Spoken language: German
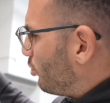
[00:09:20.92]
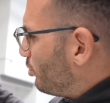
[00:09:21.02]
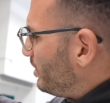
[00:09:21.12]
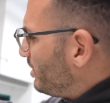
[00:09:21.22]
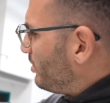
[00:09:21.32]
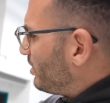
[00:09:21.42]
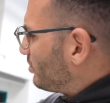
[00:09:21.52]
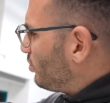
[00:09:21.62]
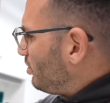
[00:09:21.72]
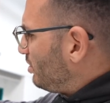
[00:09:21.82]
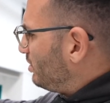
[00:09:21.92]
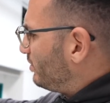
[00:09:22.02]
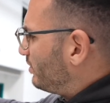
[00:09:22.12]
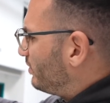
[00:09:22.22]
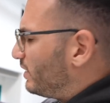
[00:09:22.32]
probiert mal so
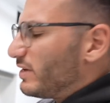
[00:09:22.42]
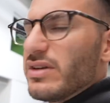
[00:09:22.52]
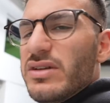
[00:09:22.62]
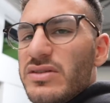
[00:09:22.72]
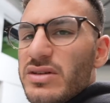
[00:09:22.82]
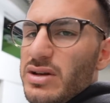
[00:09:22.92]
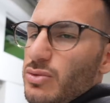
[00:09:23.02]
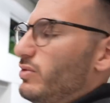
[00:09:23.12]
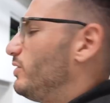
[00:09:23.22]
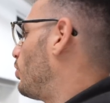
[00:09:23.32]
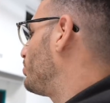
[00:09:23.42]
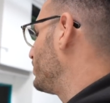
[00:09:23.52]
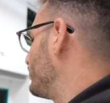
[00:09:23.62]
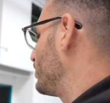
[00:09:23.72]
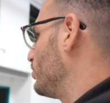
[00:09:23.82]
Vielleicht kriegst du ihn dann durch die
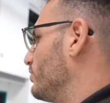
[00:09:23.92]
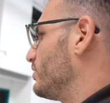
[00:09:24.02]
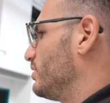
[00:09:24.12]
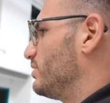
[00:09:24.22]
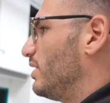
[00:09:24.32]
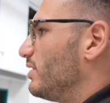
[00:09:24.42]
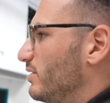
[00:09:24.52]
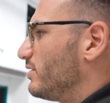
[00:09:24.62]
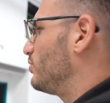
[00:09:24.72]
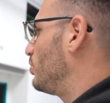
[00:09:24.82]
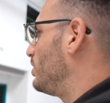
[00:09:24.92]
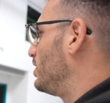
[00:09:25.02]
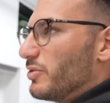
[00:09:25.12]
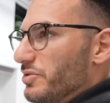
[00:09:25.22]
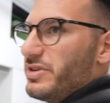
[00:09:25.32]
Optik verkauft. Das ist jetzt
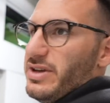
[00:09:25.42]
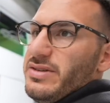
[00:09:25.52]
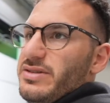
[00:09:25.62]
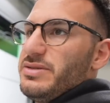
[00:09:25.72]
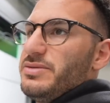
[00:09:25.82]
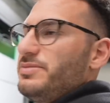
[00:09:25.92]
nochmal so ein Test.